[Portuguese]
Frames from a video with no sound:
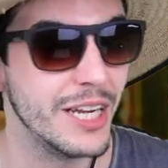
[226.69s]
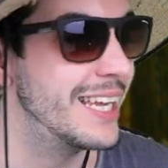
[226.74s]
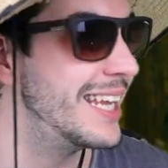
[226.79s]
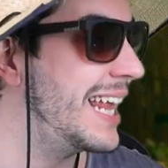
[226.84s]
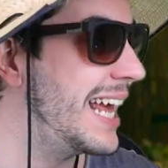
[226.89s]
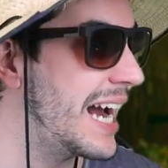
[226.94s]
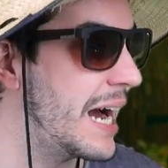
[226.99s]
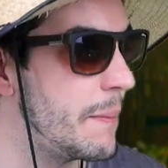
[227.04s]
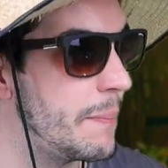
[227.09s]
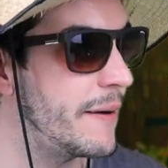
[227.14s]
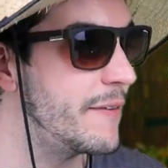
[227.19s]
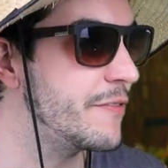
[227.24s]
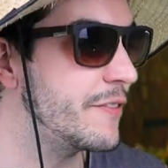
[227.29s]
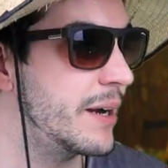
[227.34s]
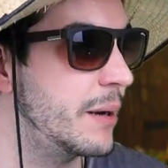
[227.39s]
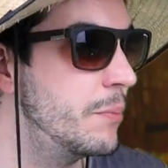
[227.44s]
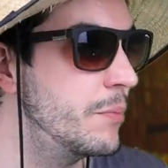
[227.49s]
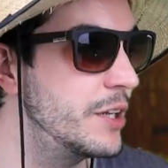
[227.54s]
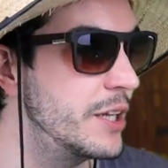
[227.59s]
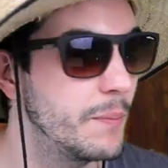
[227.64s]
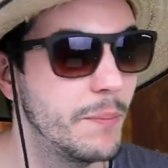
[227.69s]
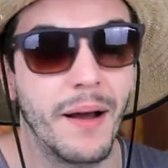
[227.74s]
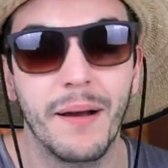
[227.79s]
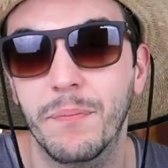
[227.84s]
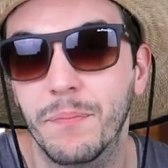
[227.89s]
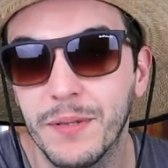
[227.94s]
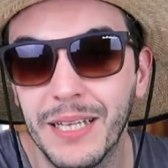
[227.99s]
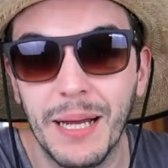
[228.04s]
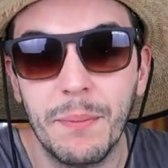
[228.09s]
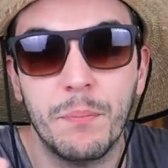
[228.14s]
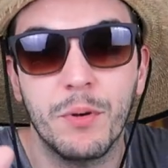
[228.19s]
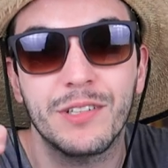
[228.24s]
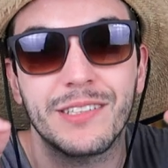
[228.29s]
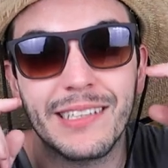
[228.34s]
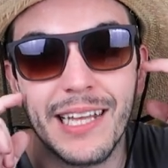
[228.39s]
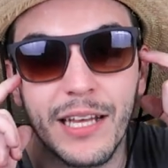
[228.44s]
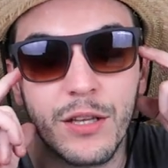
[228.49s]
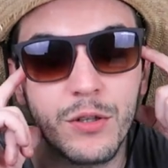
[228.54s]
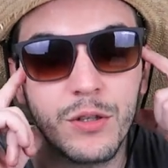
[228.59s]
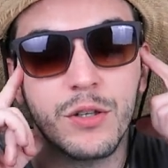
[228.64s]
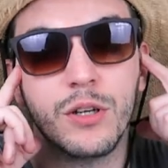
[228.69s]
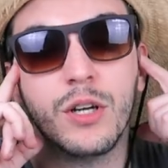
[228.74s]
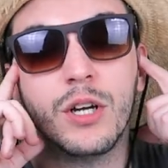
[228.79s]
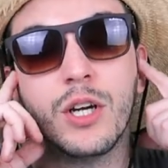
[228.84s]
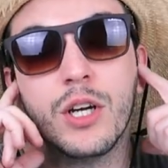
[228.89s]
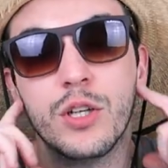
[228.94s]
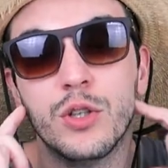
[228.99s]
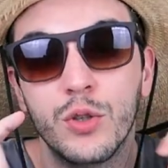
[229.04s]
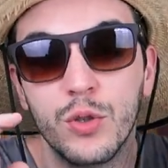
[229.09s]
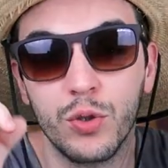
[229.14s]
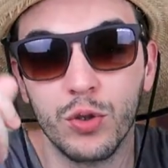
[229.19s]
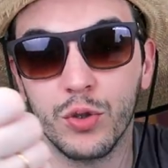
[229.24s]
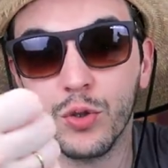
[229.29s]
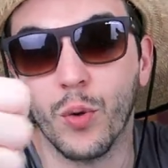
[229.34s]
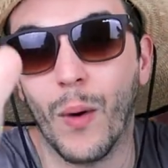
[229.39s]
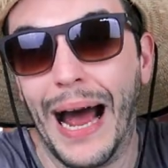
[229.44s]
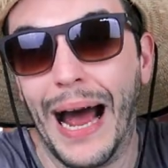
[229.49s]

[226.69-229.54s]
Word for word: ali legal pra ficar bonito, pra né, postar no, no, no